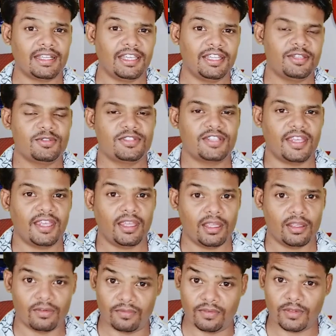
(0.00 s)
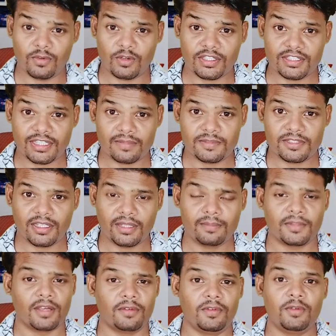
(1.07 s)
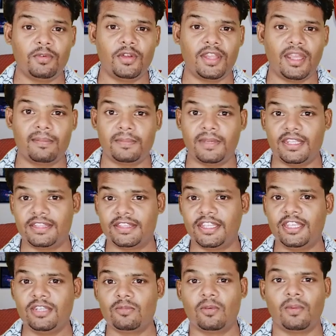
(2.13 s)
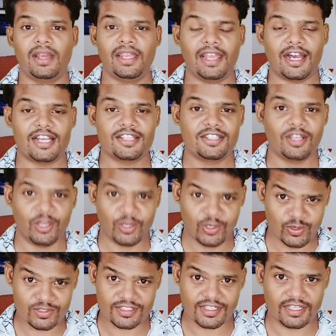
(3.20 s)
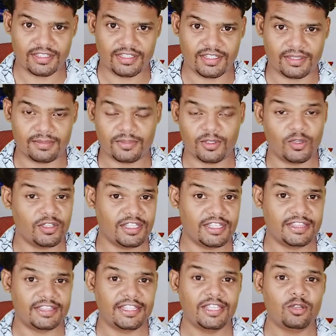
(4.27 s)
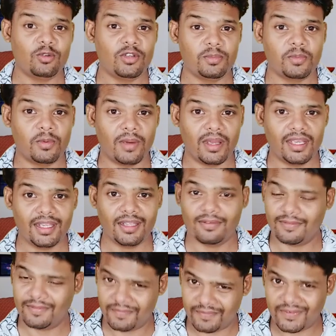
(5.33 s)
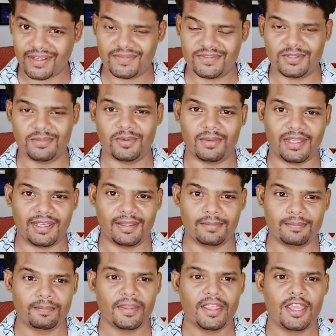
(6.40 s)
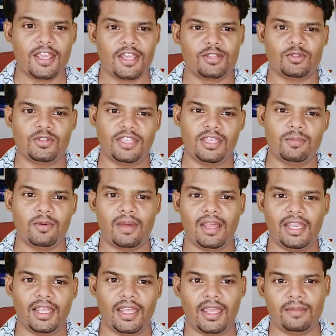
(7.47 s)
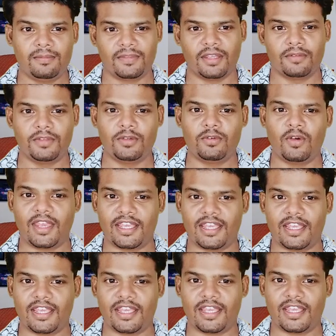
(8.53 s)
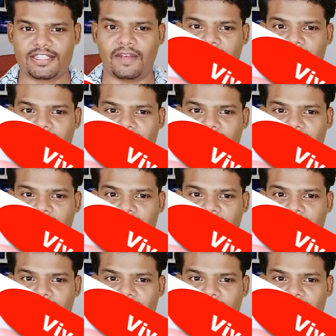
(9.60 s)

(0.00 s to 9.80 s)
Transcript: अगली न्यूज़ है वीवो की तरफ से वीवो ने अपने तीन मोबाइल आज लॉन्च कर दिए हैं और ये तीनों ही मोबाइल 5G मोबाइल हैं तो ये मोबाइल हैं वीवो एक्स फाइव